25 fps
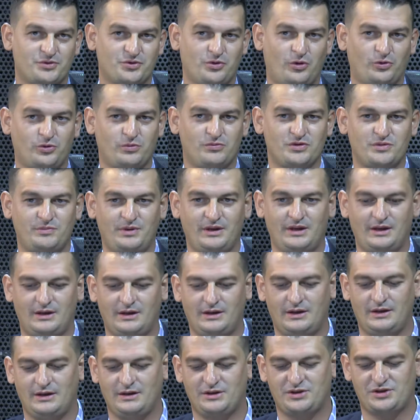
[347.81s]
olduğumuz bir
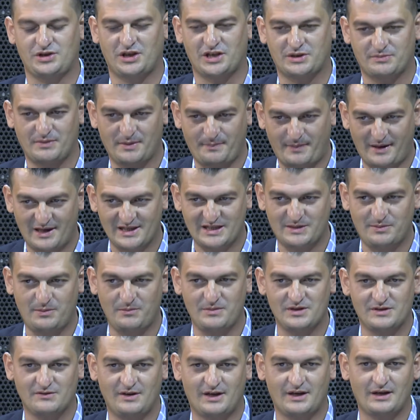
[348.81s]
e, çalışma
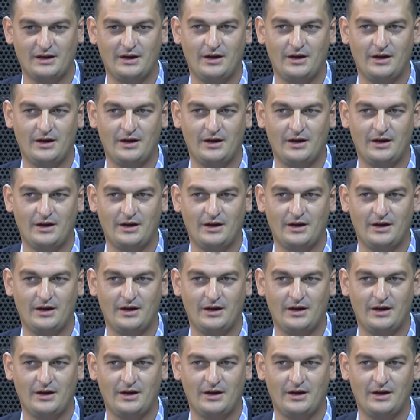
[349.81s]
prensibimiz var.